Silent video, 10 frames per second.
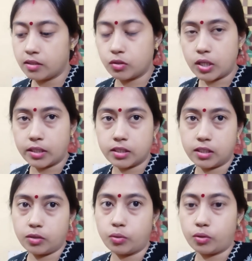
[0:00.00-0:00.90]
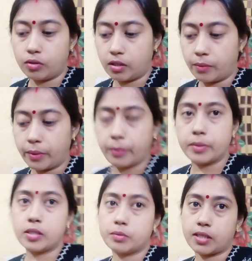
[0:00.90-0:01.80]
তো সাথে সাথে হলো না আমরা
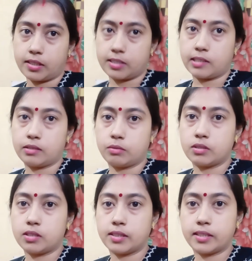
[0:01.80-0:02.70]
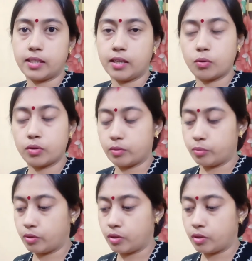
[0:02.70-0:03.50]
ভেবেছিলাম সাথে সাথে হচ্ছে গিয়ে করে নেবো